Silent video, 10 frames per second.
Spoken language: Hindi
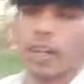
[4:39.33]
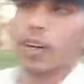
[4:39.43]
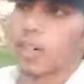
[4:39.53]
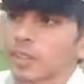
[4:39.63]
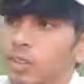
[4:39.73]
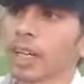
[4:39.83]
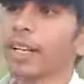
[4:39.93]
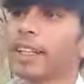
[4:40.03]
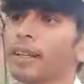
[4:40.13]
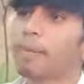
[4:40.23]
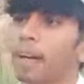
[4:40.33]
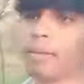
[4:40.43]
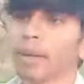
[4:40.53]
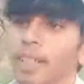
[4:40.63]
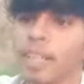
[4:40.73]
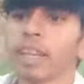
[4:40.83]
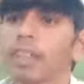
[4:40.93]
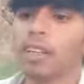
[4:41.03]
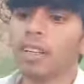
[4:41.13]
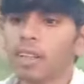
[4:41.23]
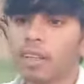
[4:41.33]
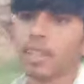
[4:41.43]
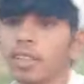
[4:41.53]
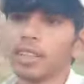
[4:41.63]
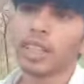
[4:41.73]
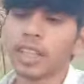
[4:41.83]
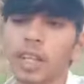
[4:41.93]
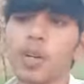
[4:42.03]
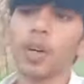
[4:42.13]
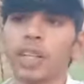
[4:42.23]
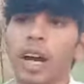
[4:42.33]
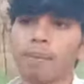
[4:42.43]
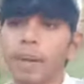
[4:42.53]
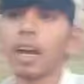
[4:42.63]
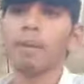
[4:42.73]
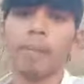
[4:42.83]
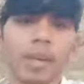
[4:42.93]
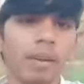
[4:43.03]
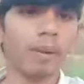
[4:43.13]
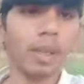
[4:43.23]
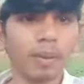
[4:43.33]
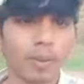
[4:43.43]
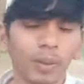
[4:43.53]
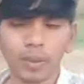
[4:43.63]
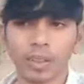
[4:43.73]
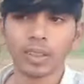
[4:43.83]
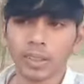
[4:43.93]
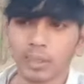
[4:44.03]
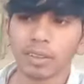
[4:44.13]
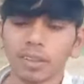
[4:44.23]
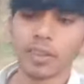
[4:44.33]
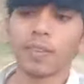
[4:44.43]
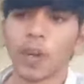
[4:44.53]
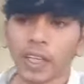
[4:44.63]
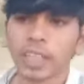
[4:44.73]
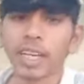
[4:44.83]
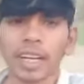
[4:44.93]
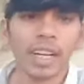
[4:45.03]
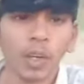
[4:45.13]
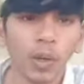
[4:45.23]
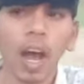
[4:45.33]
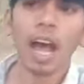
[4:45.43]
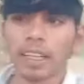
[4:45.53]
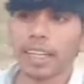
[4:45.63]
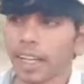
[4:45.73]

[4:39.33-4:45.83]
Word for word: और सोसाइटी के बगल में ये एक जंगल होगा जहाँ पे यहाँ पे मतलब वॉकिंग करने लोग आते